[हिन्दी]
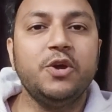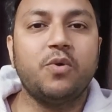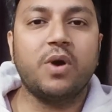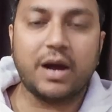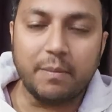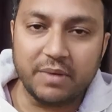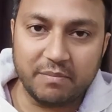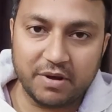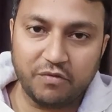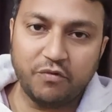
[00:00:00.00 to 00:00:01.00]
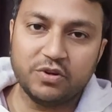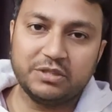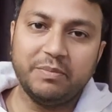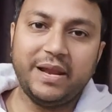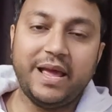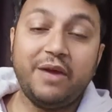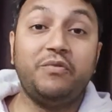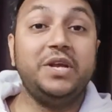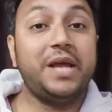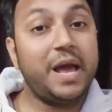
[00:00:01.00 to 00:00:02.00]
को कम नंबर ऑफ वोट्स मिले हैं
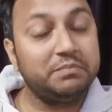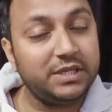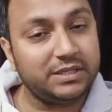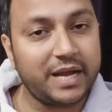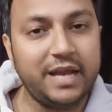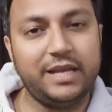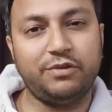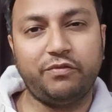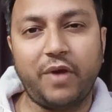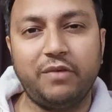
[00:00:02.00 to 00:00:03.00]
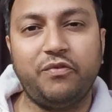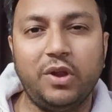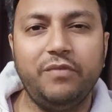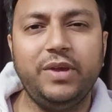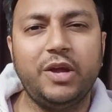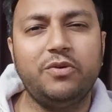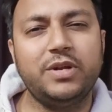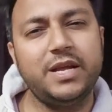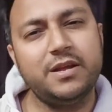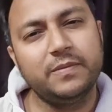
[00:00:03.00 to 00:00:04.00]
वहीं एम सी स्टैन की जो फैन फॉलोइंग है
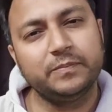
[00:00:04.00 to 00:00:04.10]
उन्होंने